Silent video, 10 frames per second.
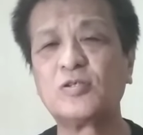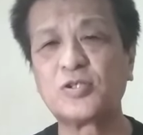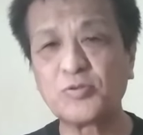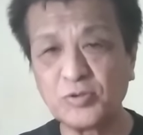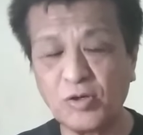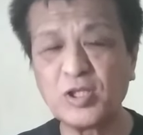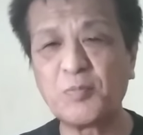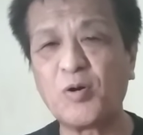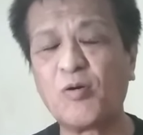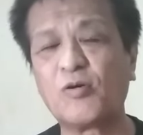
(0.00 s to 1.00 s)
食堂
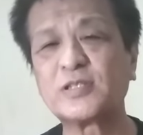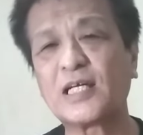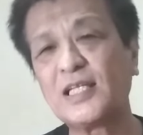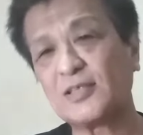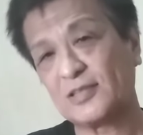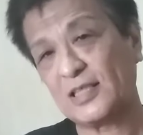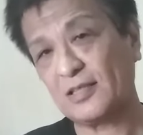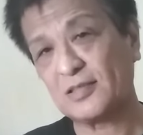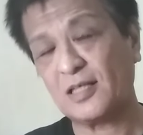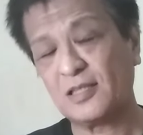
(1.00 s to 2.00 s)
でもお酒出すじゃ
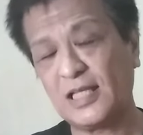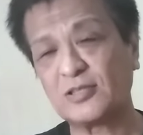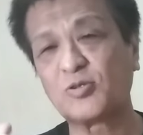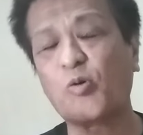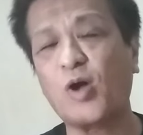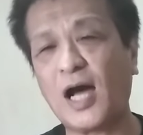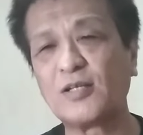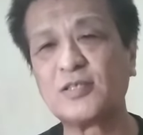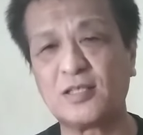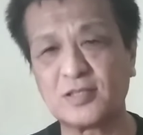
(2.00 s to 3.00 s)
ないですか。出すところ
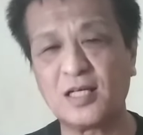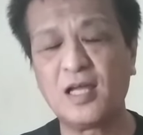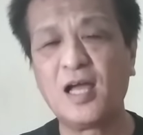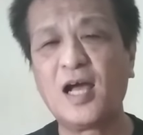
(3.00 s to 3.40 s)
あるじゃないですか。